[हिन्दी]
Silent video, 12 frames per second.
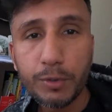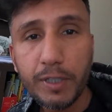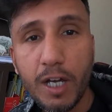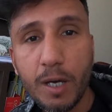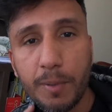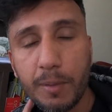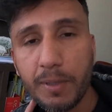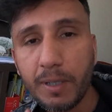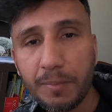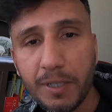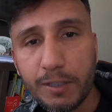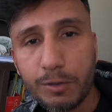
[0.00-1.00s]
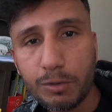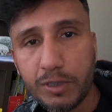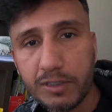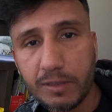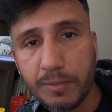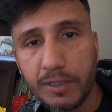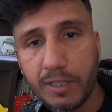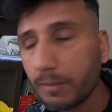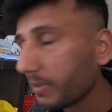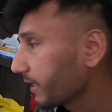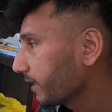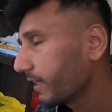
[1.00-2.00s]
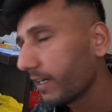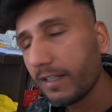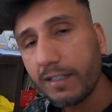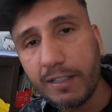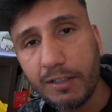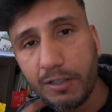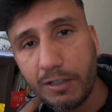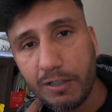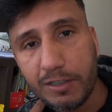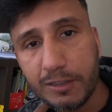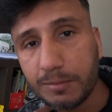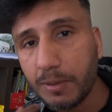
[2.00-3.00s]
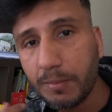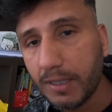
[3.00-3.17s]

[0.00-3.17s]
तो यहाँ पर मैंने अपना एक छोटा सा मंदिर बनाया है और इसमें